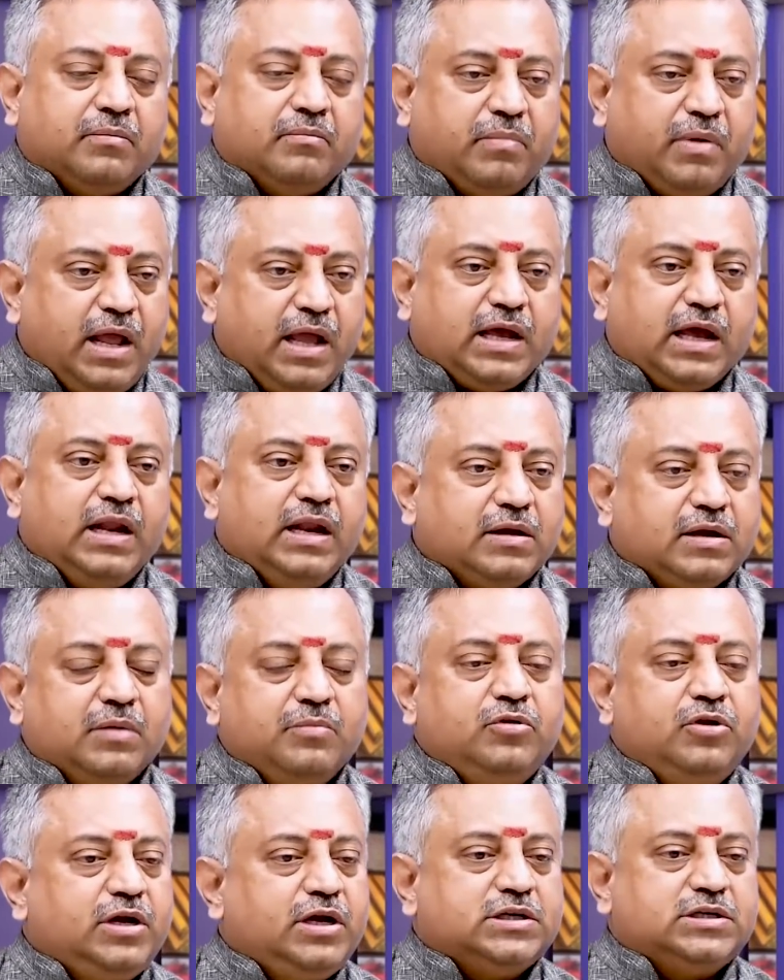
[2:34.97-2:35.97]
బ్రేక్ అయిన
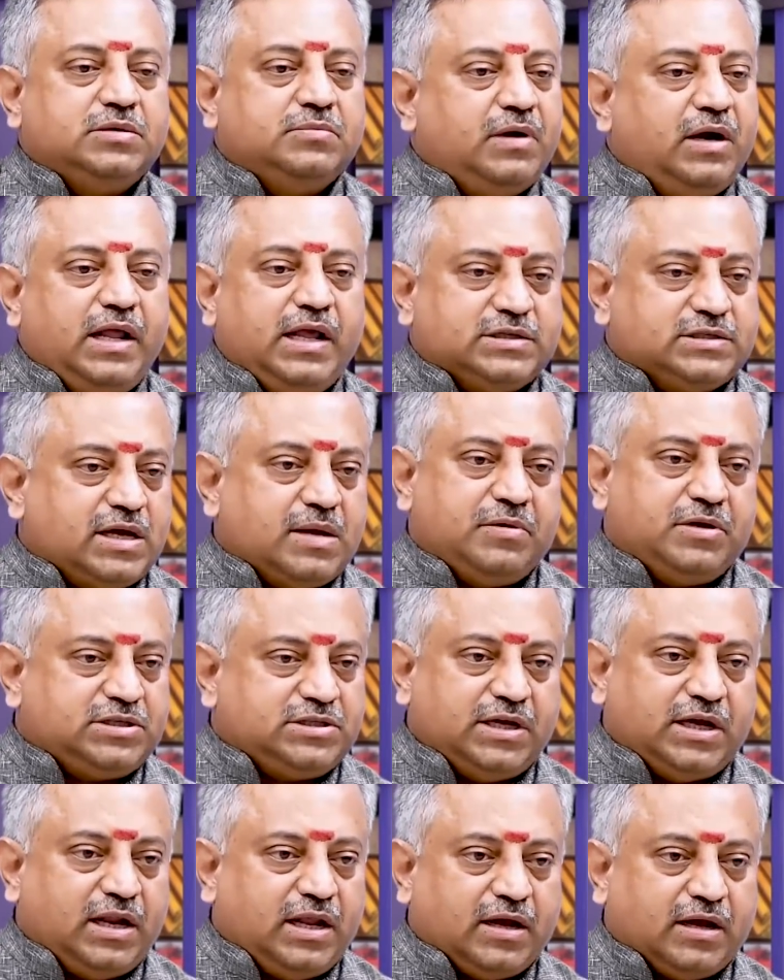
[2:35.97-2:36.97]
కమ్యూనికేషన్ మళ్ళీ ఎస్టాబ్లిష్
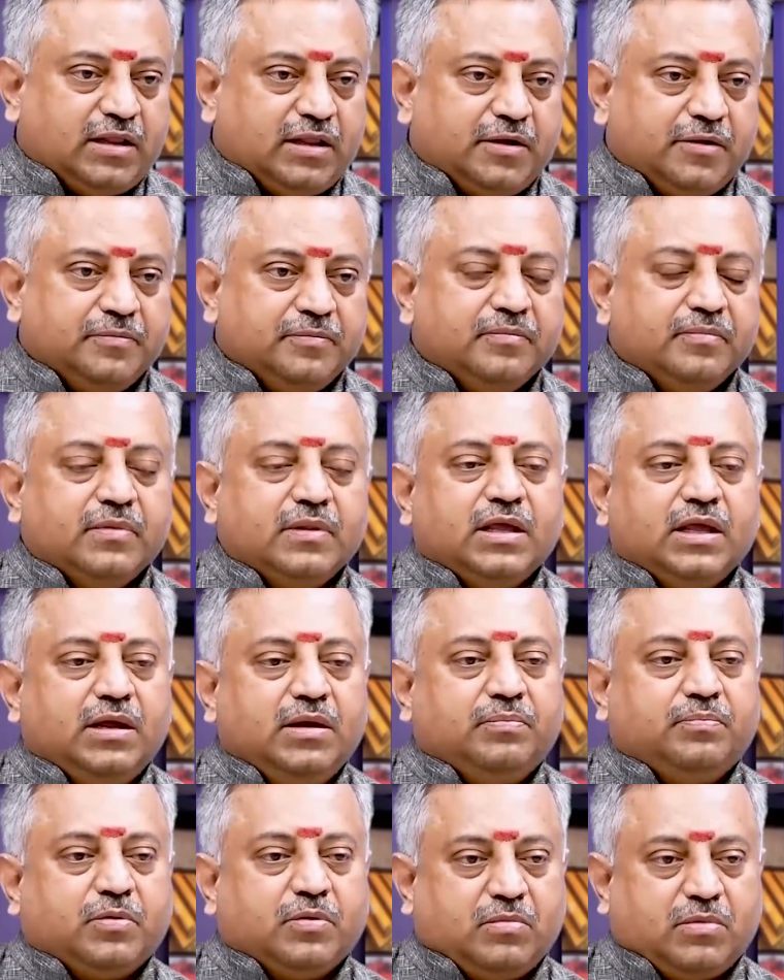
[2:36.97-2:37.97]
చేయలేం కదా
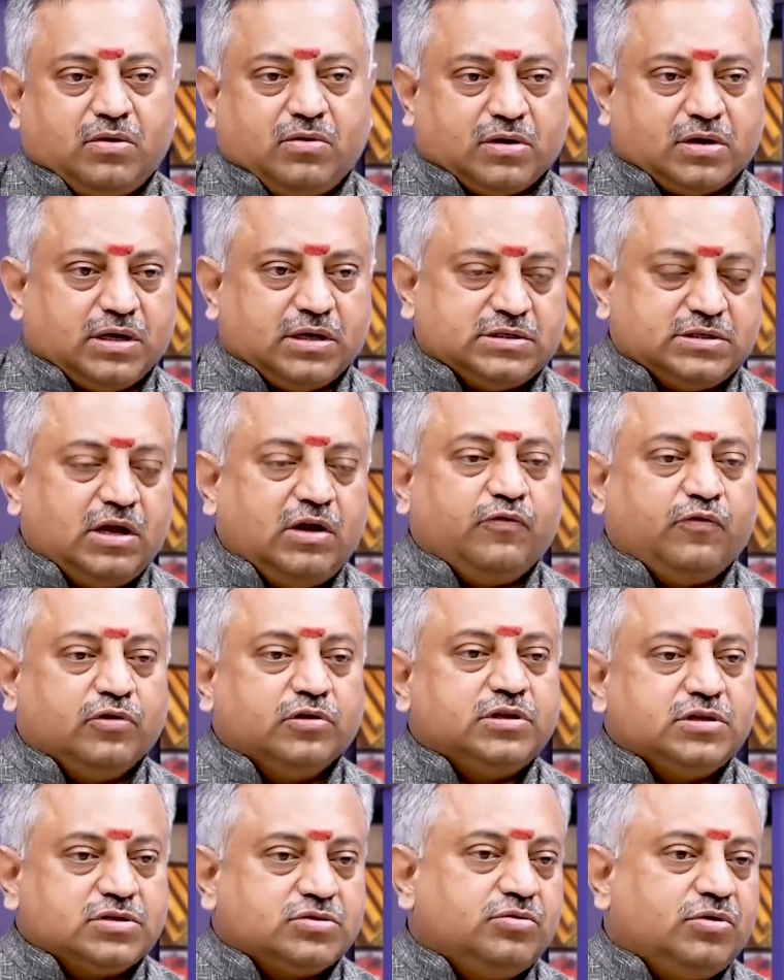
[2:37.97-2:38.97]
ఇప్పుడు మనం ఒక సెల్ ఫోన్
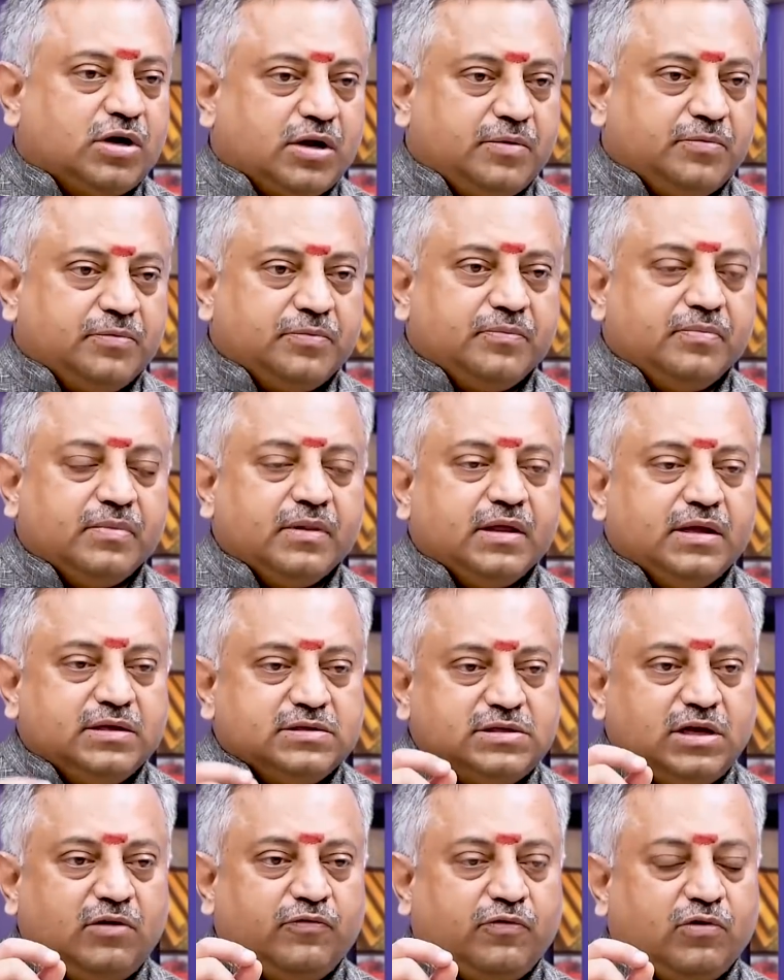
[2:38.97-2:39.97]
తీసుకుంటాం
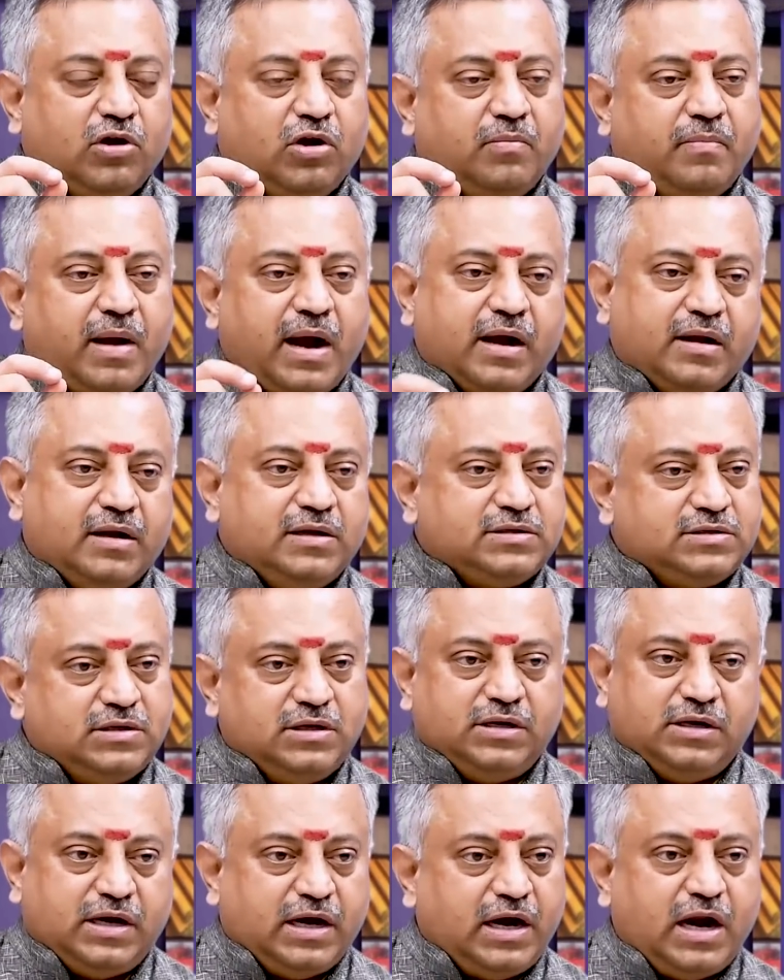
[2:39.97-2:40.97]
సెల్ ఫోన్లో బ్యాటరీ
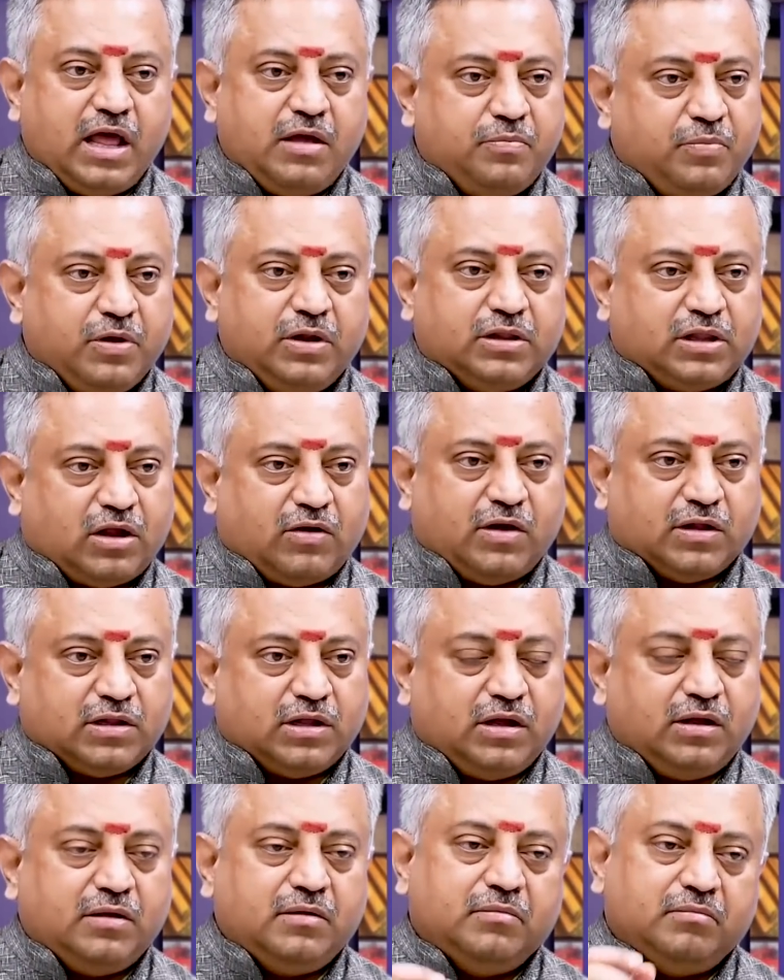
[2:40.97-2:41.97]
డెడ్ అయిపోయిన తర్వాత
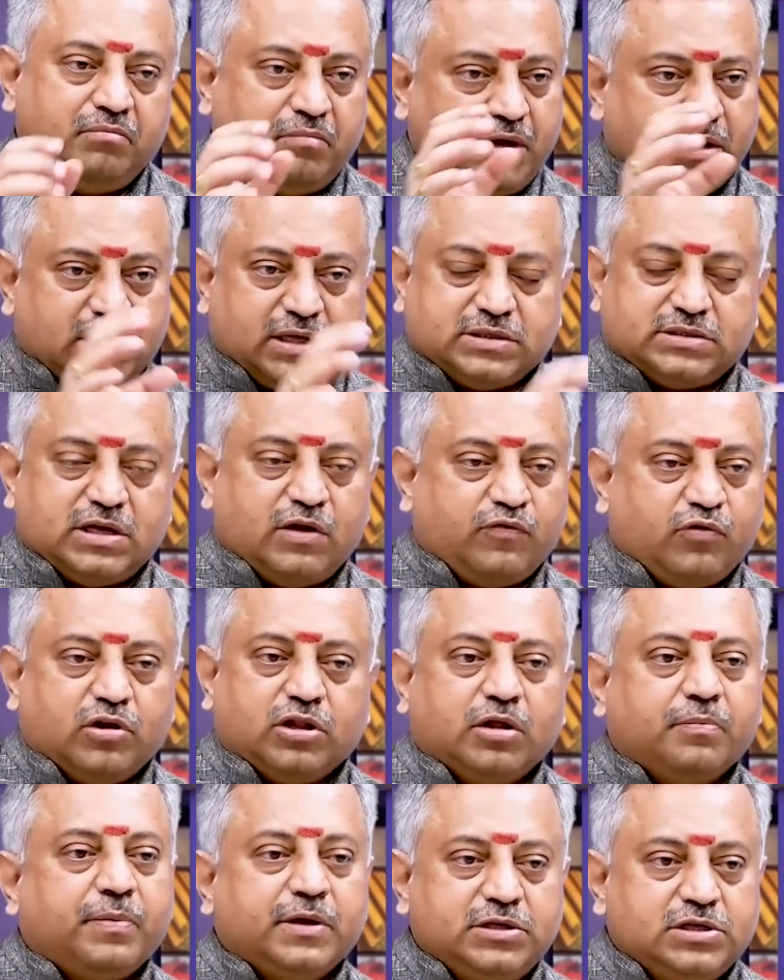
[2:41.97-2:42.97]
మిగతా సెల్ ఫోన్
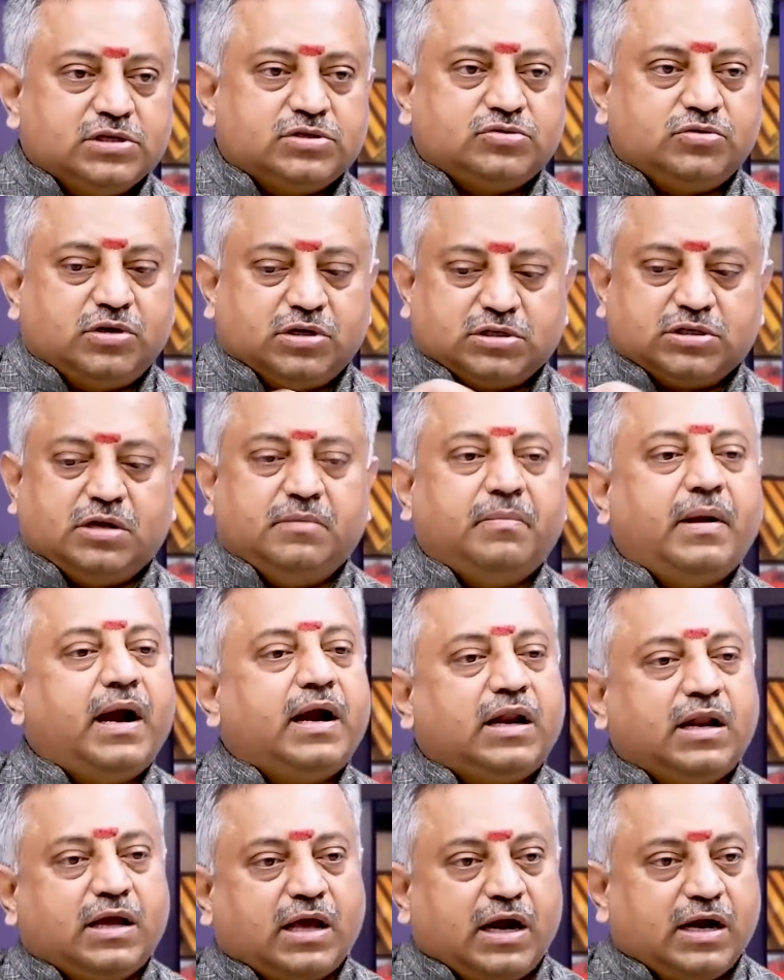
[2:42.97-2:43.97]
అంతా పనిచేస్తుండొచ్చు కానీ
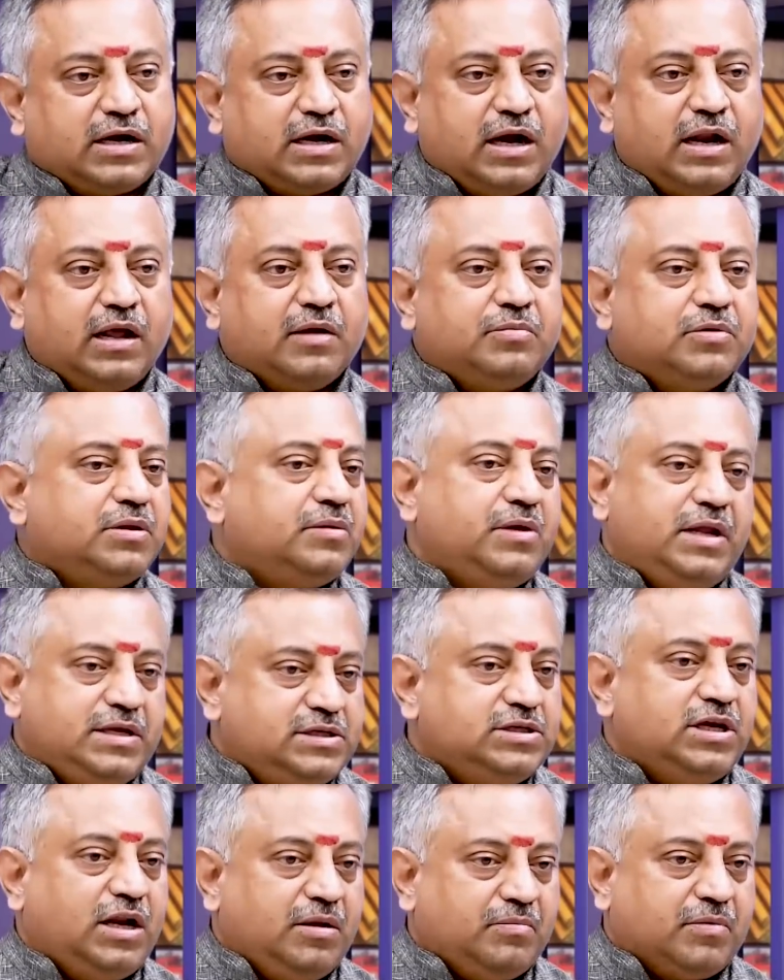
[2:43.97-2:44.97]
బ్యాటరీ కనెక్టర్ లేకపోతే నేను ఏం
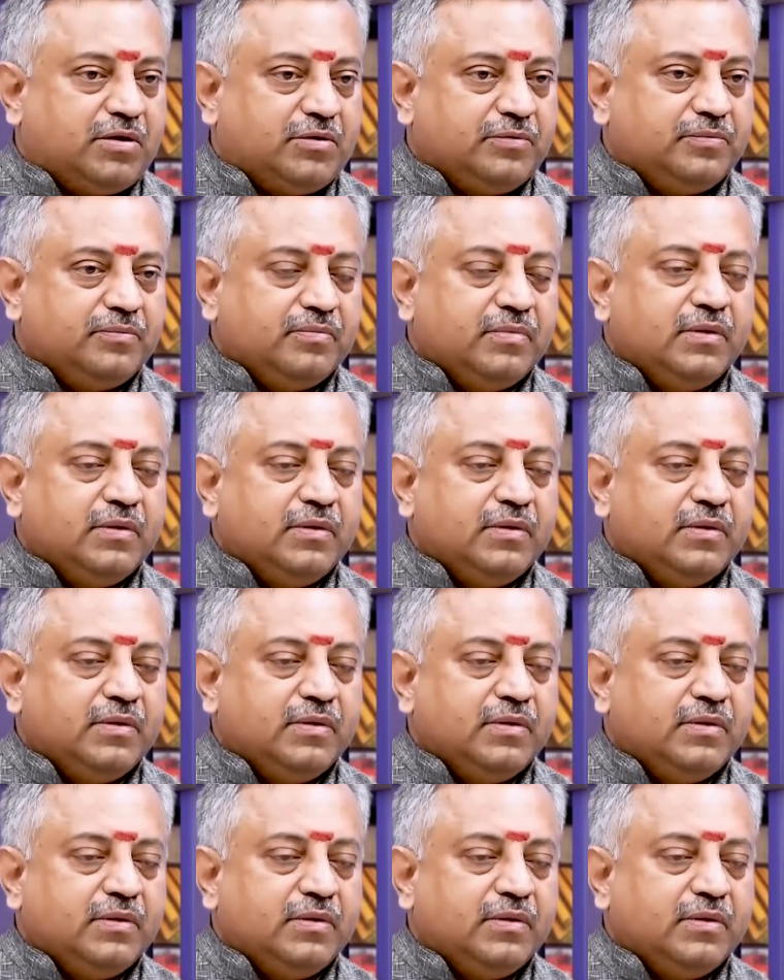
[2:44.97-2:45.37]
చేయలేము మనం